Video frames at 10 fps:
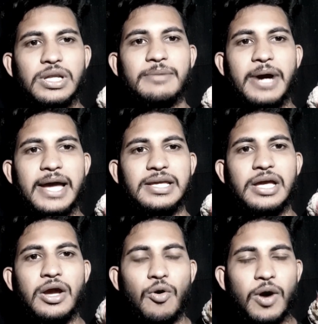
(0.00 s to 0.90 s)
হলে ভাই
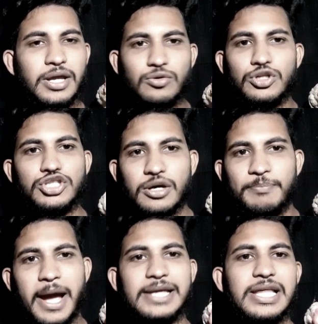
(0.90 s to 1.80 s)
অনেকগুলো যখন
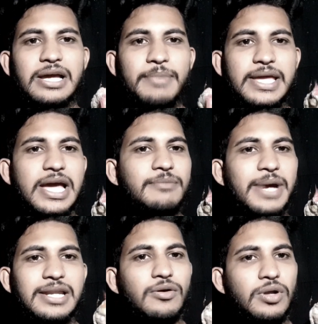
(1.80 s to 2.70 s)
পাখি থাকে ভাই এগ
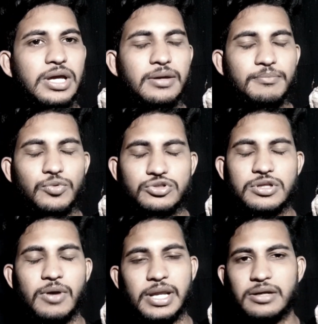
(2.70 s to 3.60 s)
বাইনিং হলে
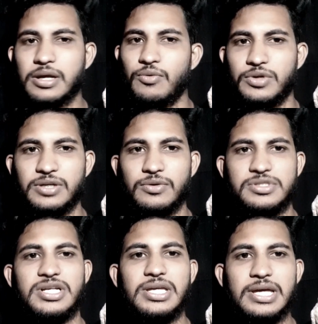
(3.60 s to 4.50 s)
বুঝতে অনেকটা কঠিন
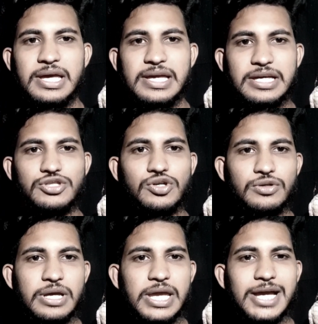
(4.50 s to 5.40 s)
হয়ে যায় এই
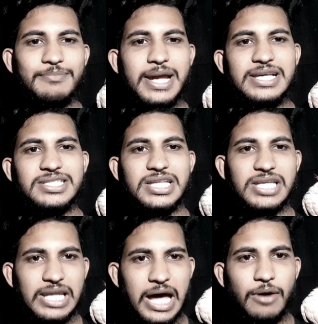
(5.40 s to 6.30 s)
জন্য এগ বাইনিং
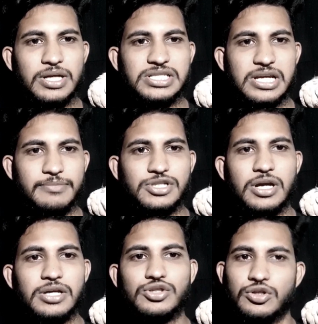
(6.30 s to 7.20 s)
যাতে না হয় সে
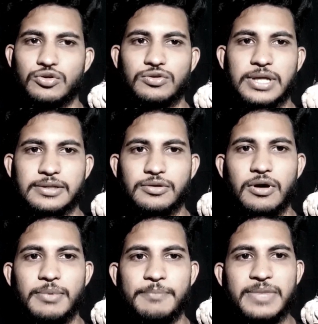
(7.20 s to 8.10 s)
বিষয়ে সতর্ক থাকতে
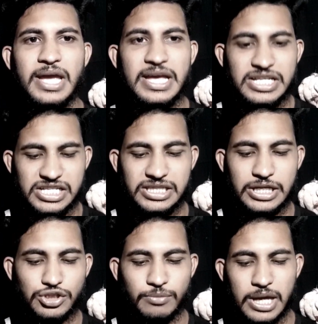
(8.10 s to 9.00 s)
হবে
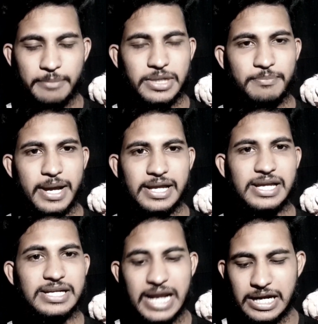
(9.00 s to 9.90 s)
শীতের সময় আপনার
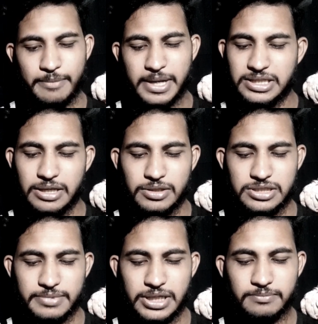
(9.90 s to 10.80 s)
পাখিকে ঠান্ডা পানি দেওয়া
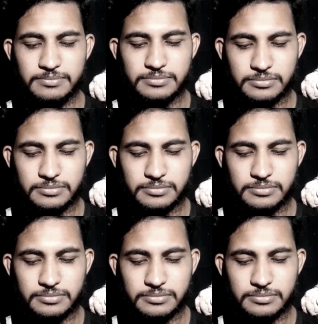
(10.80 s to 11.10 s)
যাবে না